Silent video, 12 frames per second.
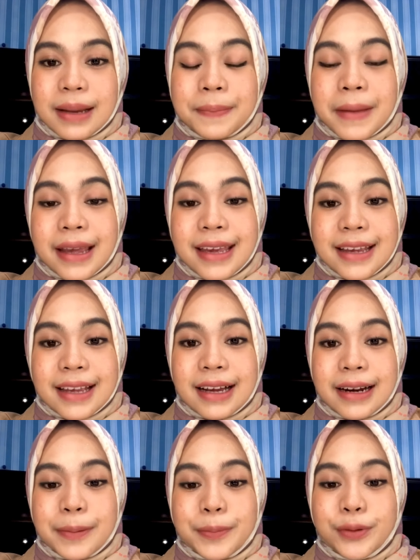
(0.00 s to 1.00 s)
Baik,
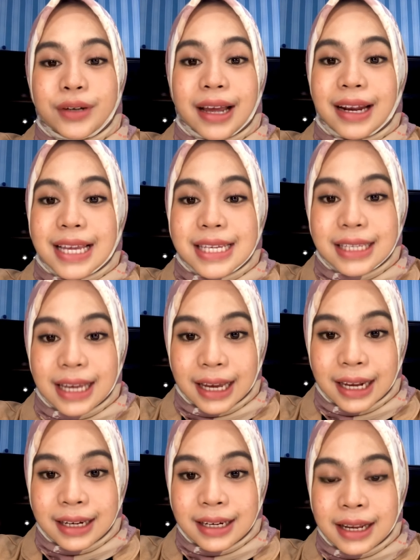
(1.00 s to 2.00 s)
adapun
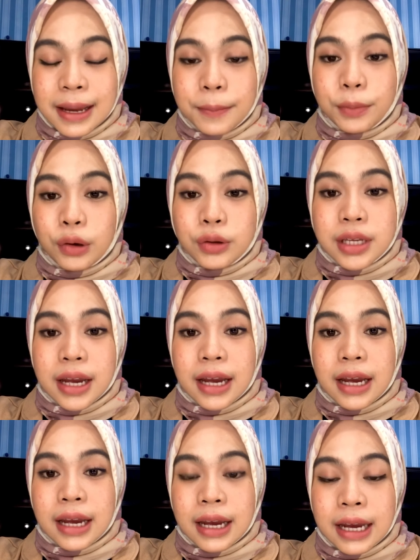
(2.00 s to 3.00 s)
alasan
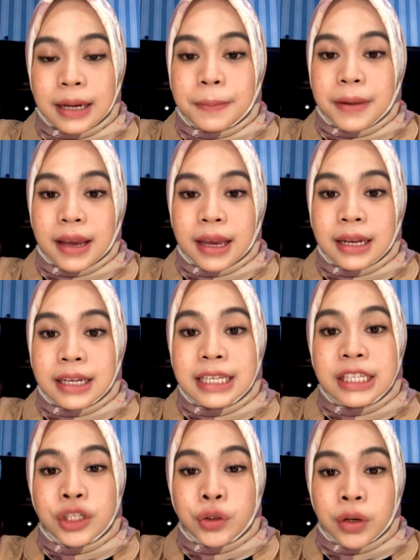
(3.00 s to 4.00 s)
perusahaan BNI
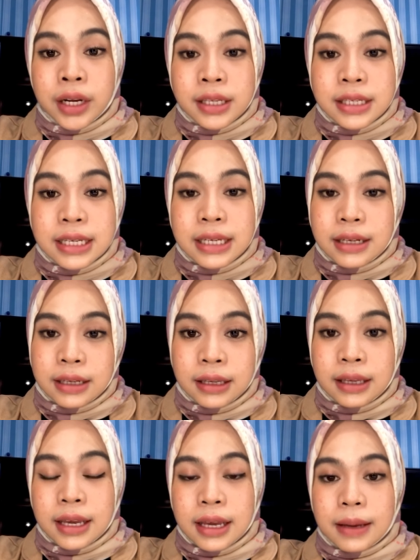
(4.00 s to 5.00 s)
Insurance
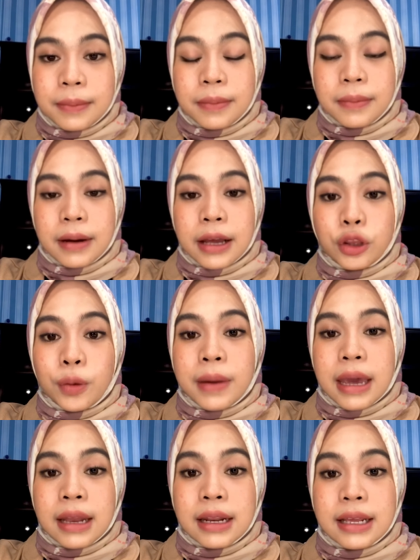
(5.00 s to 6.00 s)
ini atau
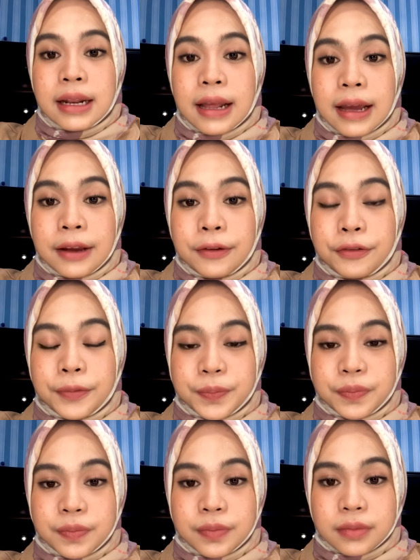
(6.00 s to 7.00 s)
BNI e Life
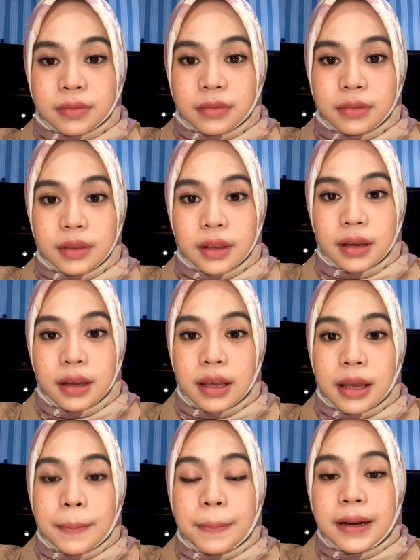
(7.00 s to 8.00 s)

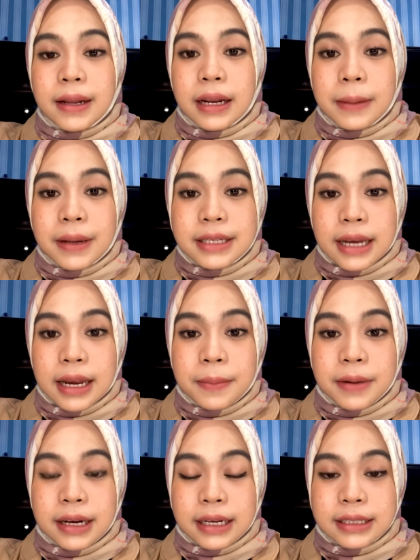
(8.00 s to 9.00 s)
menerima saya
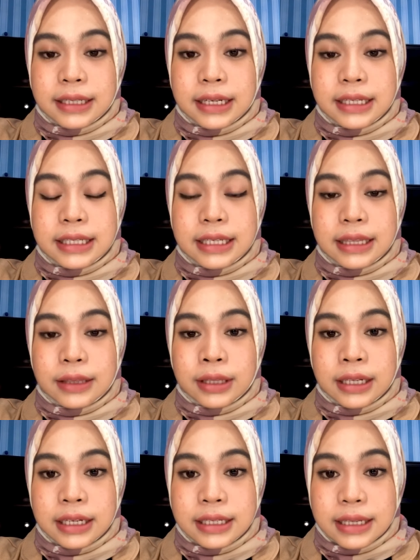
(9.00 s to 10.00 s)
bekerja
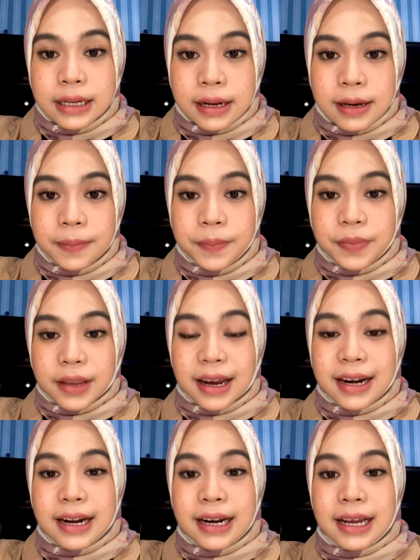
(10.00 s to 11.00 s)
di sini
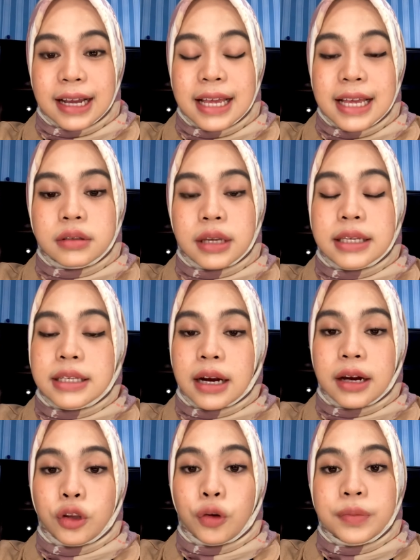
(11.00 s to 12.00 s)
adalah saya
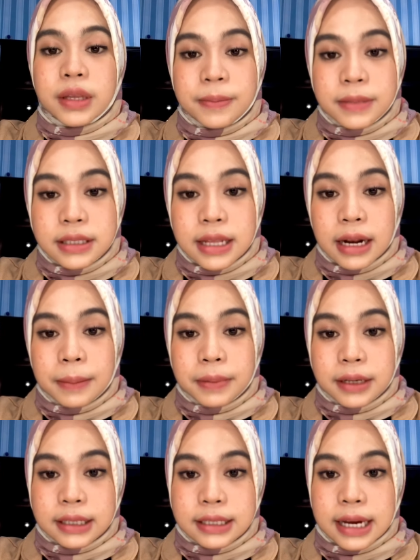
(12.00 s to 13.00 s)
sangat optimis dalam
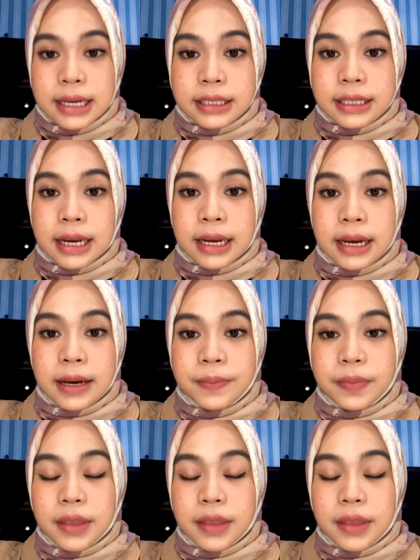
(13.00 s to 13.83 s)
pekerjaan saya.